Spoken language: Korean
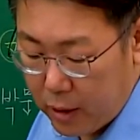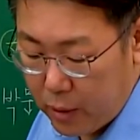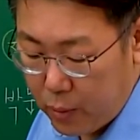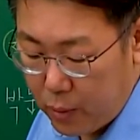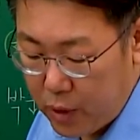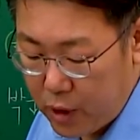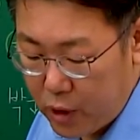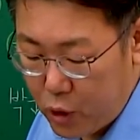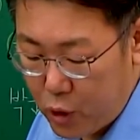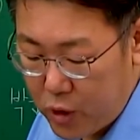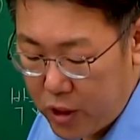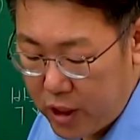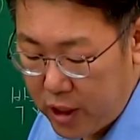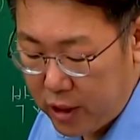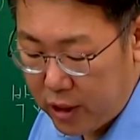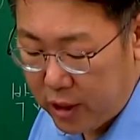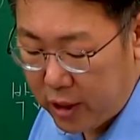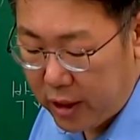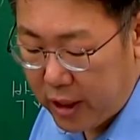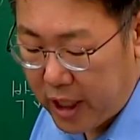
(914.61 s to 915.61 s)
밑줄
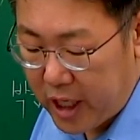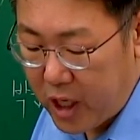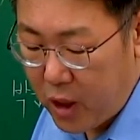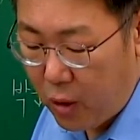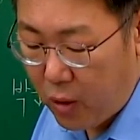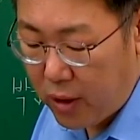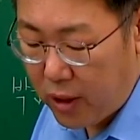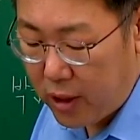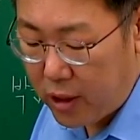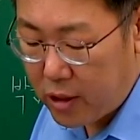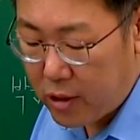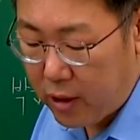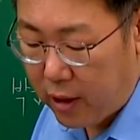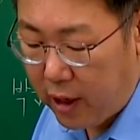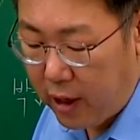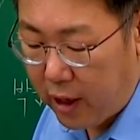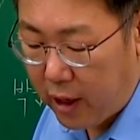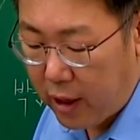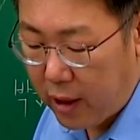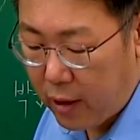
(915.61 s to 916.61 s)
친 기억
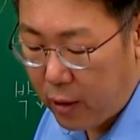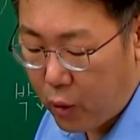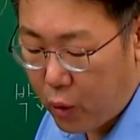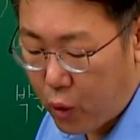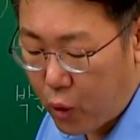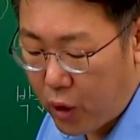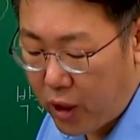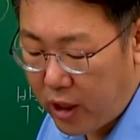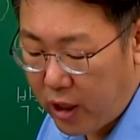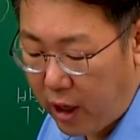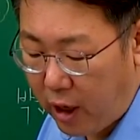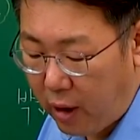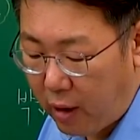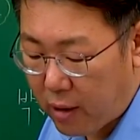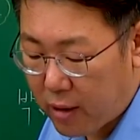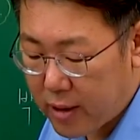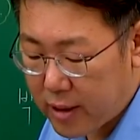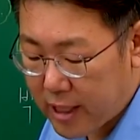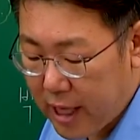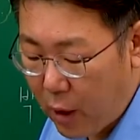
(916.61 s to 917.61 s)
이전에 우리나라
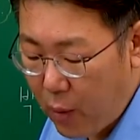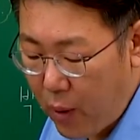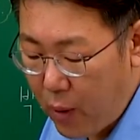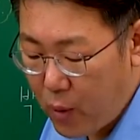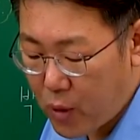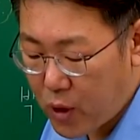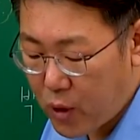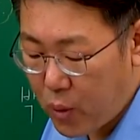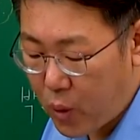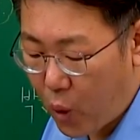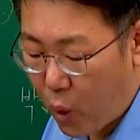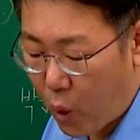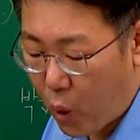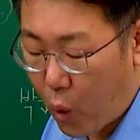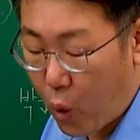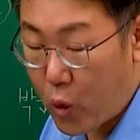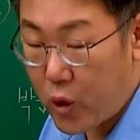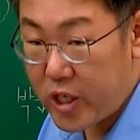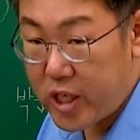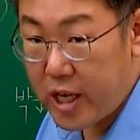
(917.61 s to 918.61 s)
사회 모습으로
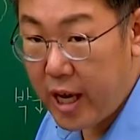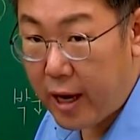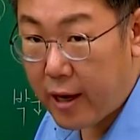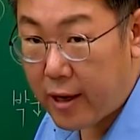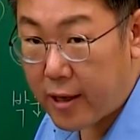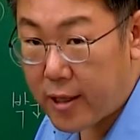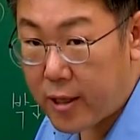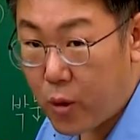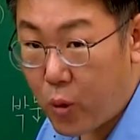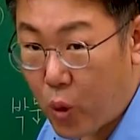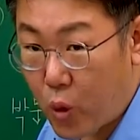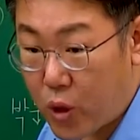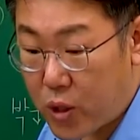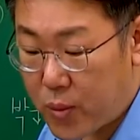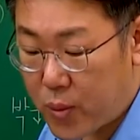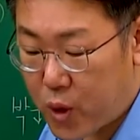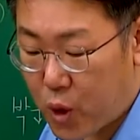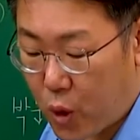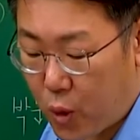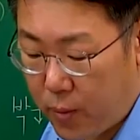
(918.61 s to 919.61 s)
옳지 않은 것을
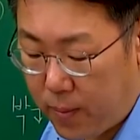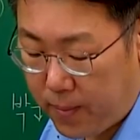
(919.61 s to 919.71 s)
고르십시오.